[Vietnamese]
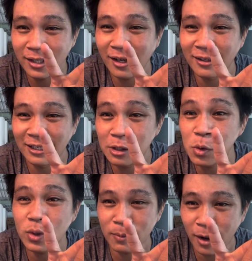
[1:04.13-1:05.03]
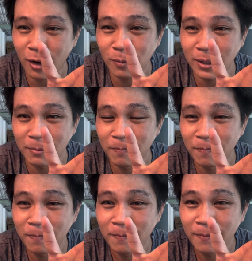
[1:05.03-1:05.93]
cho những cái chú chim con của mình
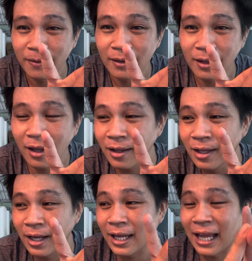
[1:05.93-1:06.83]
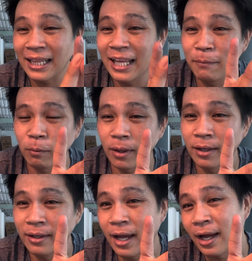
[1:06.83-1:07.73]
đó thì ảnh đi một
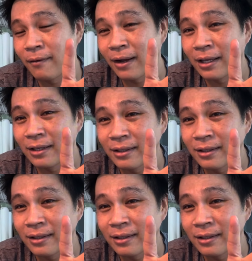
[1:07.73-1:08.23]
tuần dài và